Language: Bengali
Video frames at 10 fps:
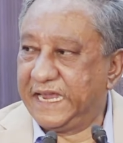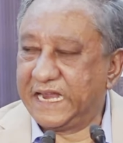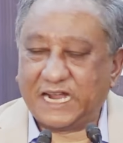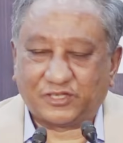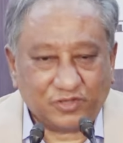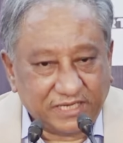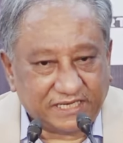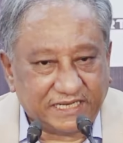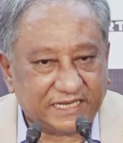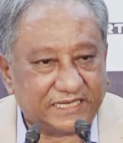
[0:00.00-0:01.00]
এরা আসলেই
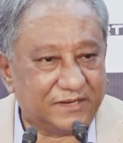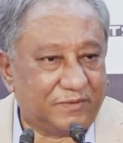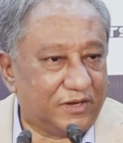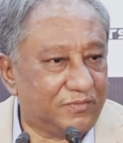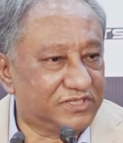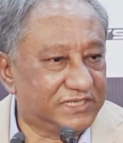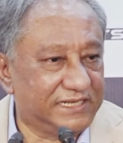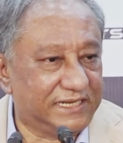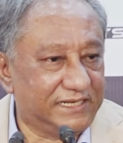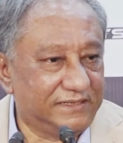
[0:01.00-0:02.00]
ক্রিকেটকে ভালোবাসে
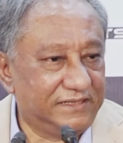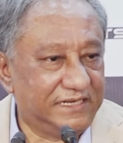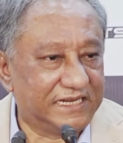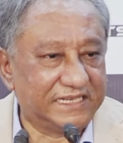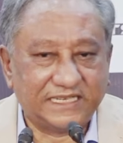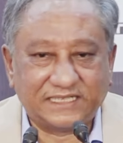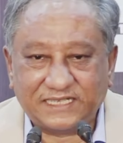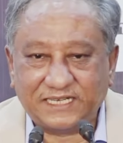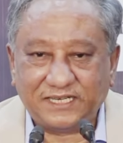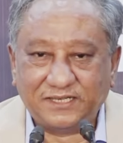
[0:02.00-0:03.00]
কি না না
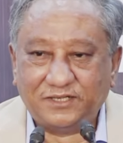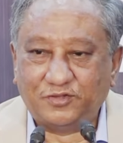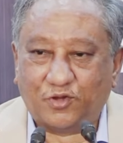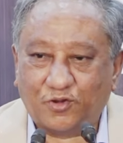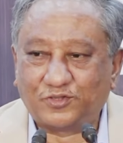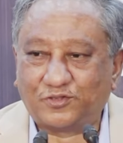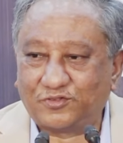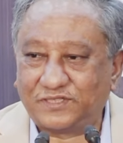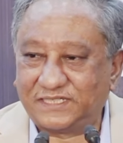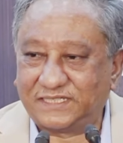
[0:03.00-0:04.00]
ক্রিকেটকে ধ্বংস
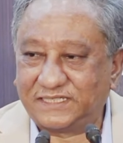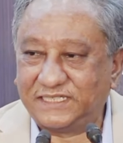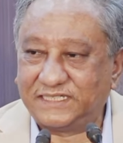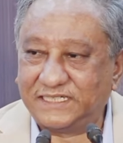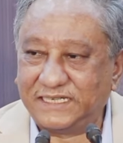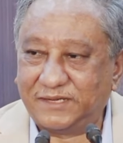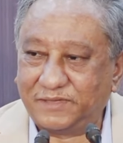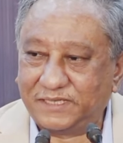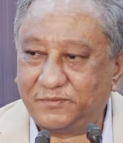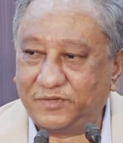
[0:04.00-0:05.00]
করতে চাচ্ছে এটা নিয়ে
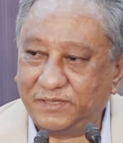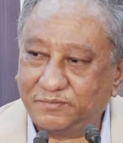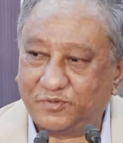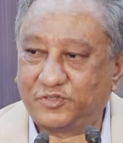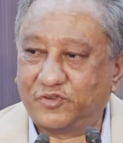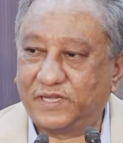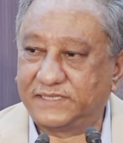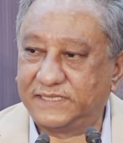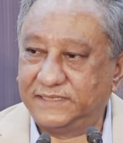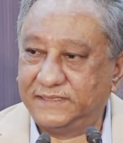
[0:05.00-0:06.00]
আমাদের মনে প্রশ্ন
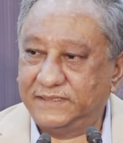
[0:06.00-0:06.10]
আছে